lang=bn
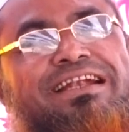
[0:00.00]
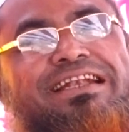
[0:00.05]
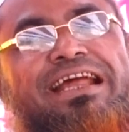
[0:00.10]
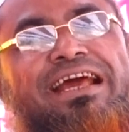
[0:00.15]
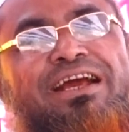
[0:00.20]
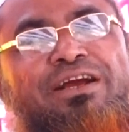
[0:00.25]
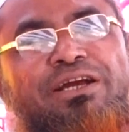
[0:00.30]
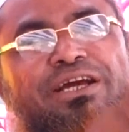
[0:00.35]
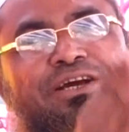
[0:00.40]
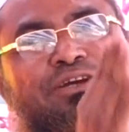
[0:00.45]

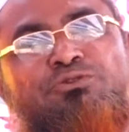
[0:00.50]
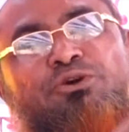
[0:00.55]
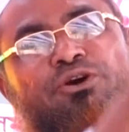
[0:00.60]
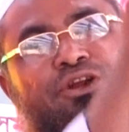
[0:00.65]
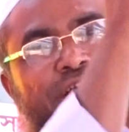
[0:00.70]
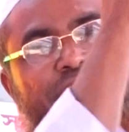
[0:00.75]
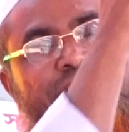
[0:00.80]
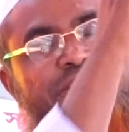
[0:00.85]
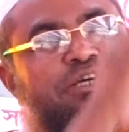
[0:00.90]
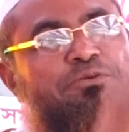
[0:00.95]
ডেঙ্গি
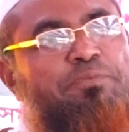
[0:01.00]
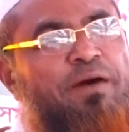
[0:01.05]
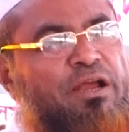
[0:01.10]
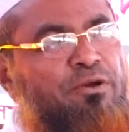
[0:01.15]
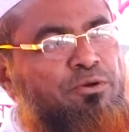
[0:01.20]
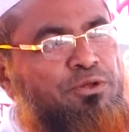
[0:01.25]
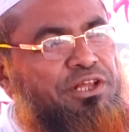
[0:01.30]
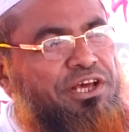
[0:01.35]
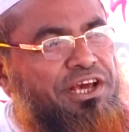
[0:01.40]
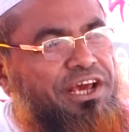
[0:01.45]
জ্বরের
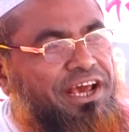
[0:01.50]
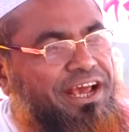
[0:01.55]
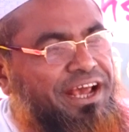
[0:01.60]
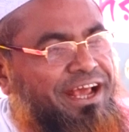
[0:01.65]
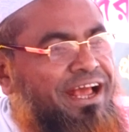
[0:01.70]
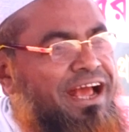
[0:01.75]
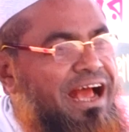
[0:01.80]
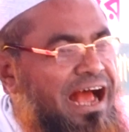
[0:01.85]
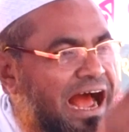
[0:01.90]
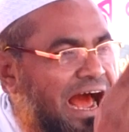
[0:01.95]
জীবাণু দিয়ে
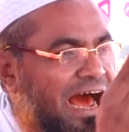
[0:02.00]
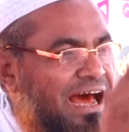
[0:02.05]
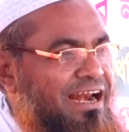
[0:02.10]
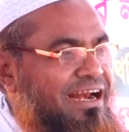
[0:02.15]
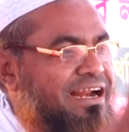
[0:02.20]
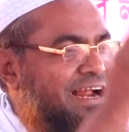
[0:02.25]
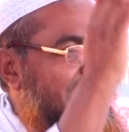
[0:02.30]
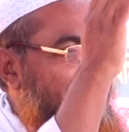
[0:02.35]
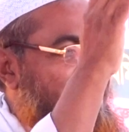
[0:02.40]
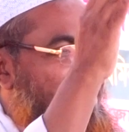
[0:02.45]
আর
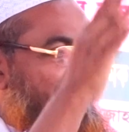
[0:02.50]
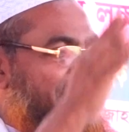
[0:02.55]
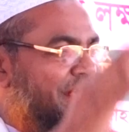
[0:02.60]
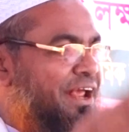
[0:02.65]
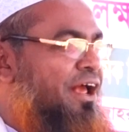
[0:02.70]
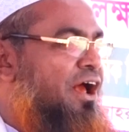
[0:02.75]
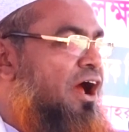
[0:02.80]
কানি